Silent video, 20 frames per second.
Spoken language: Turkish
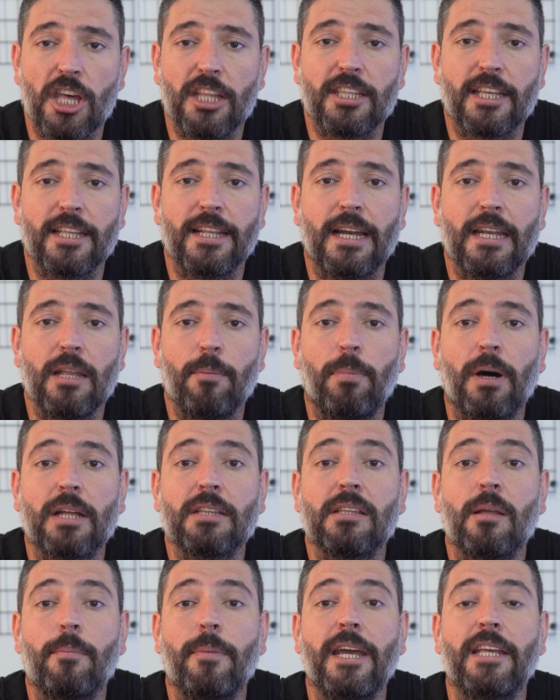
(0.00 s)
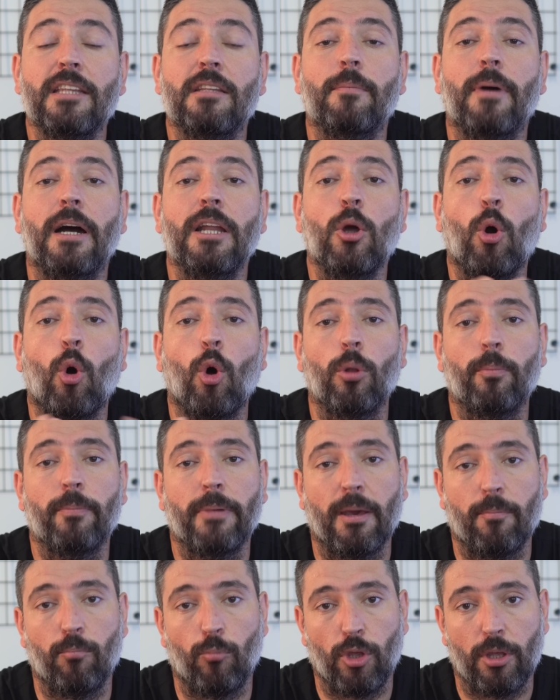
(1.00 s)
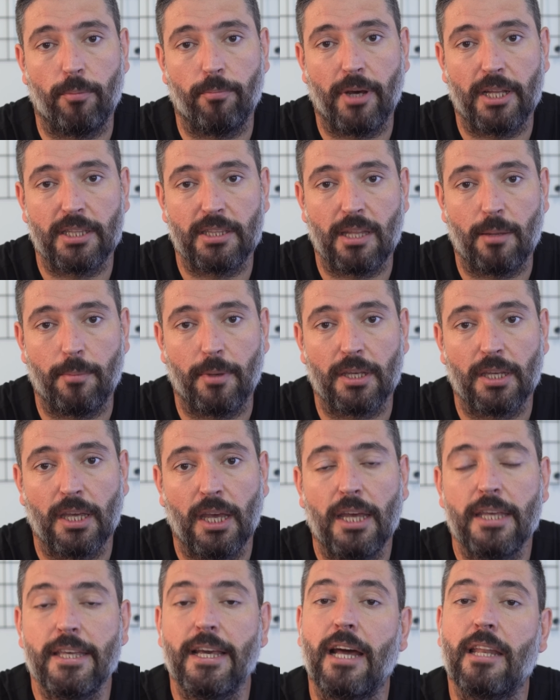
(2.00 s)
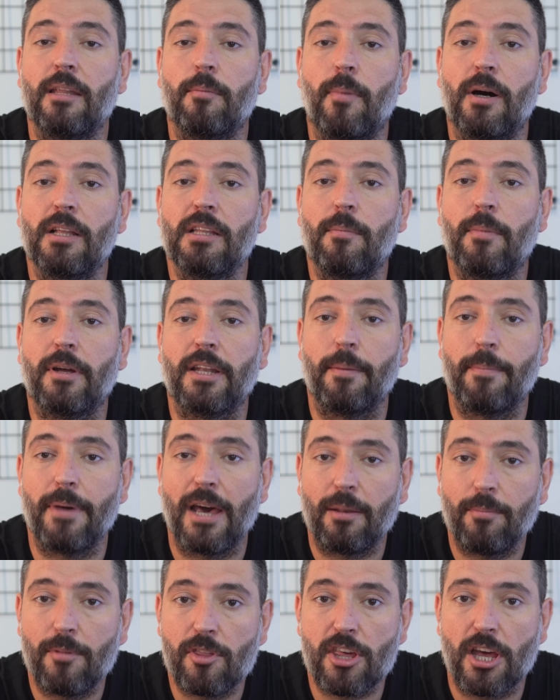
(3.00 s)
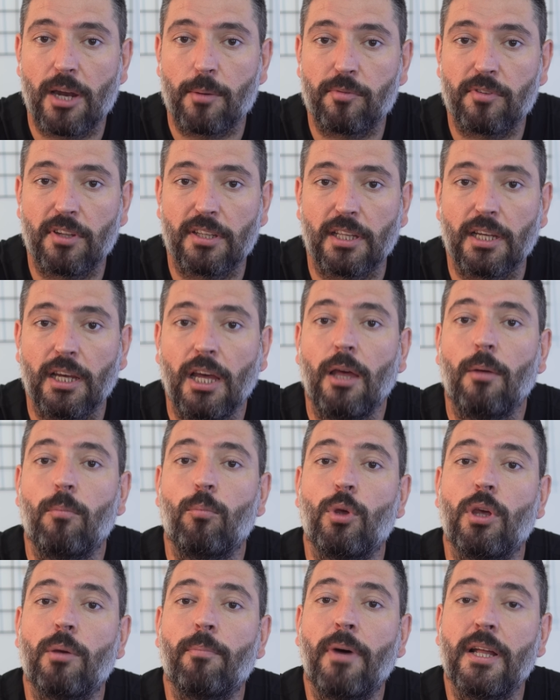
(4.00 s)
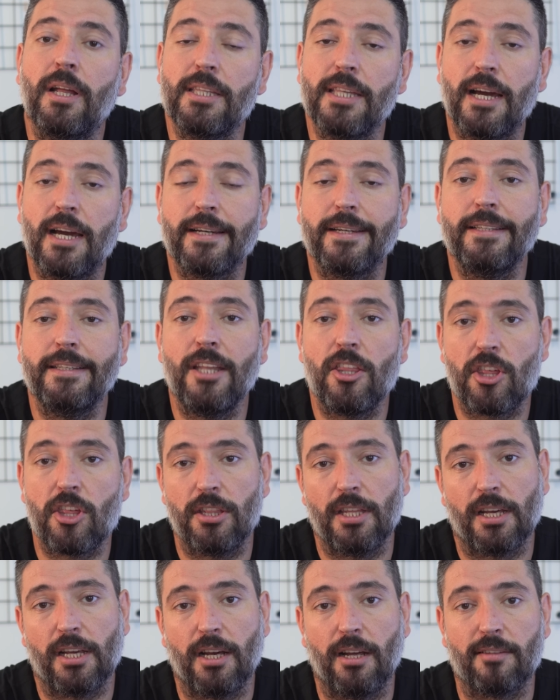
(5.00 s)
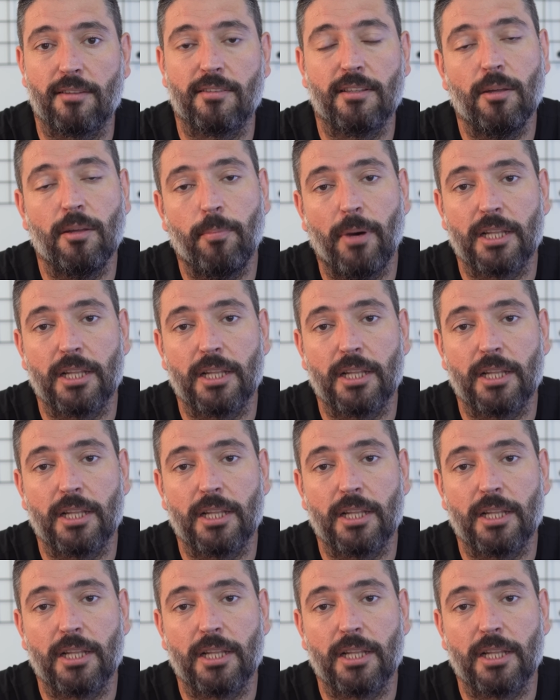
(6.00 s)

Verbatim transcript: etkilerle patlama ihtimali olmayan mühimmat demek. Yani malamana mermi çarpsa da mühimmat yangının içinde kalsa da